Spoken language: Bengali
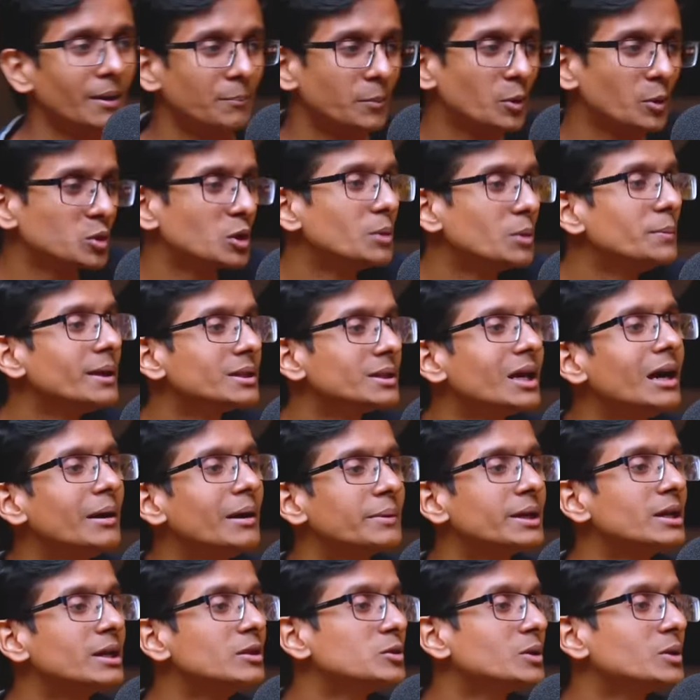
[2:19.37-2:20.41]
দেখেন প্রথমিয়াতে
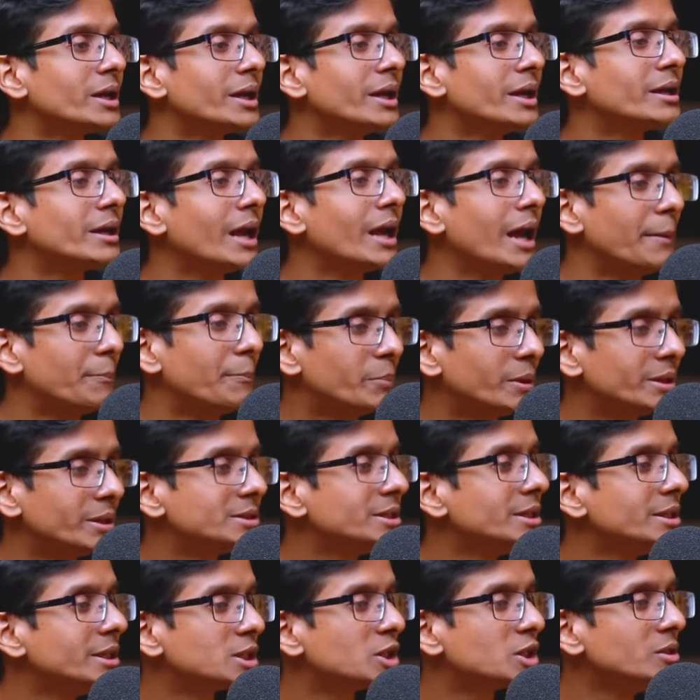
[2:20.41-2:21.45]
আমি কিন্তু তাকে একটা
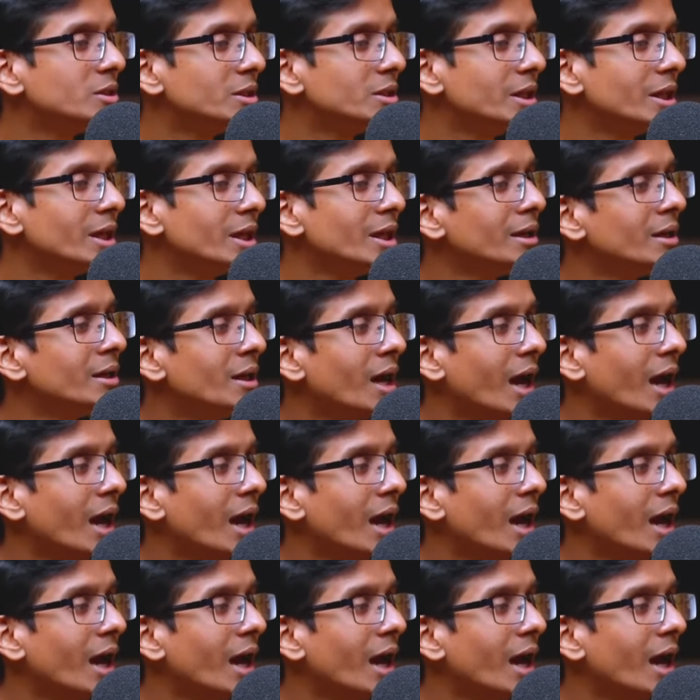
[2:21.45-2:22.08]
অ্যাপ্রিসিয়েশন দিয়ে